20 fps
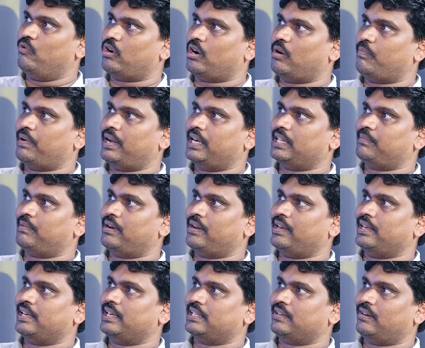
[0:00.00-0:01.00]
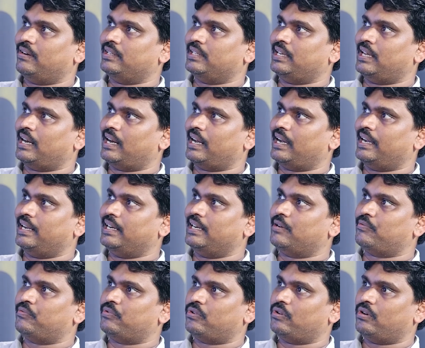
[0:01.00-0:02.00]
ఒకప్పుడైతే మనం ఏం చేసేవాళ్ళం జనరల్గా
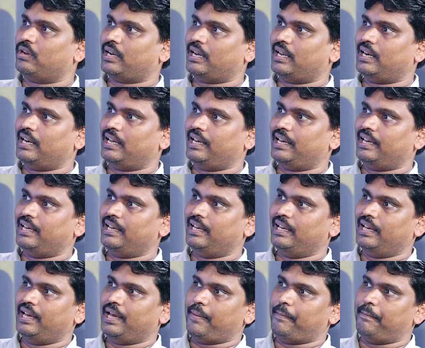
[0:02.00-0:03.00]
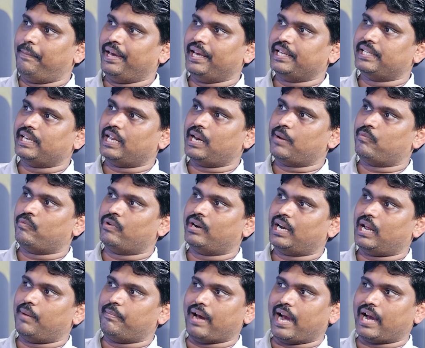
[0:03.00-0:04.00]
ఎడిట్ ఫోటోలోకి వెళ్ళి బీజీ రిమూవ్
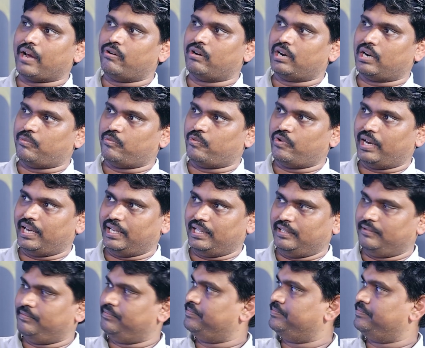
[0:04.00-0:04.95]
అంటే బ్యాక్గ్రౌండ్ రిమూవ్ అయ్యేది